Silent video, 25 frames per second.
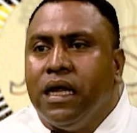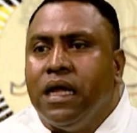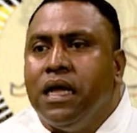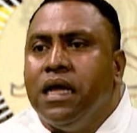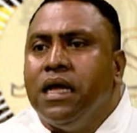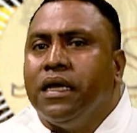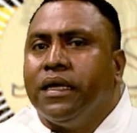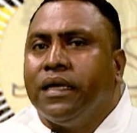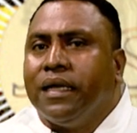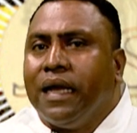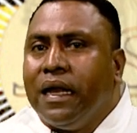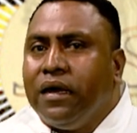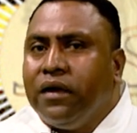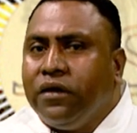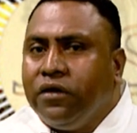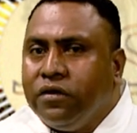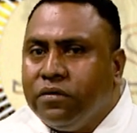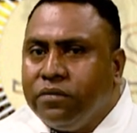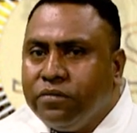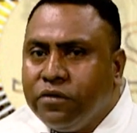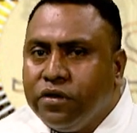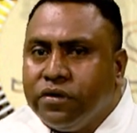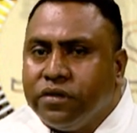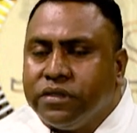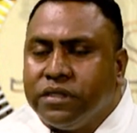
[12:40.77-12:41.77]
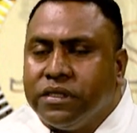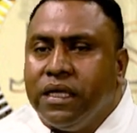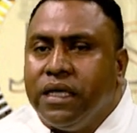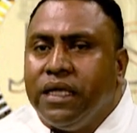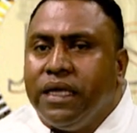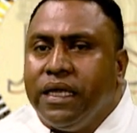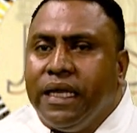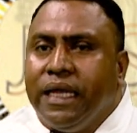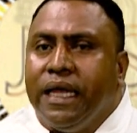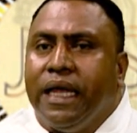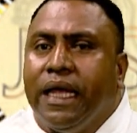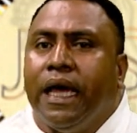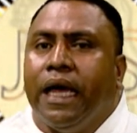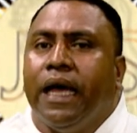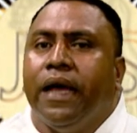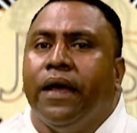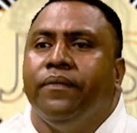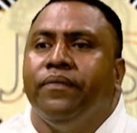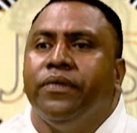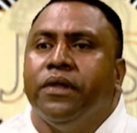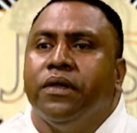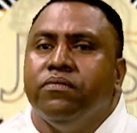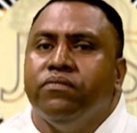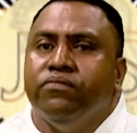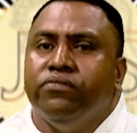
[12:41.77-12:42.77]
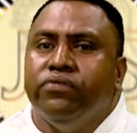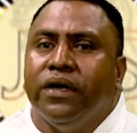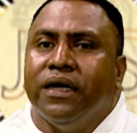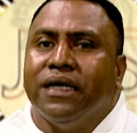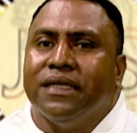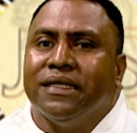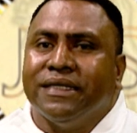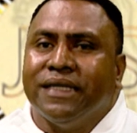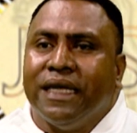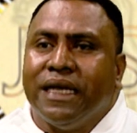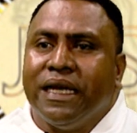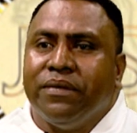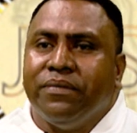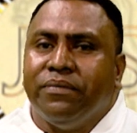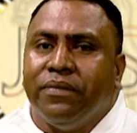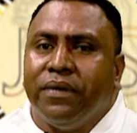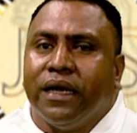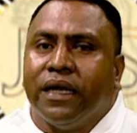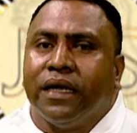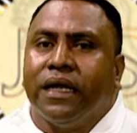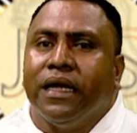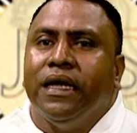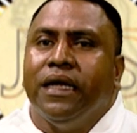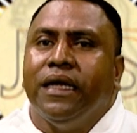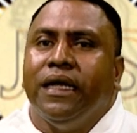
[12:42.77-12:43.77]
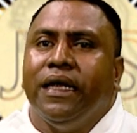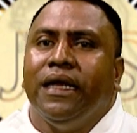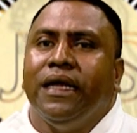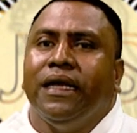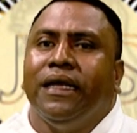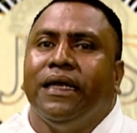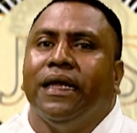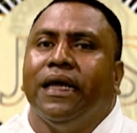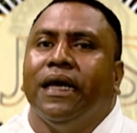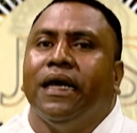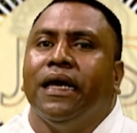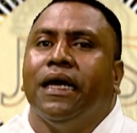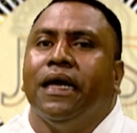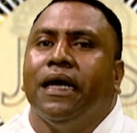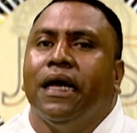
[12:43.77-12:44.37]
tanto mos iha buat sedamak ita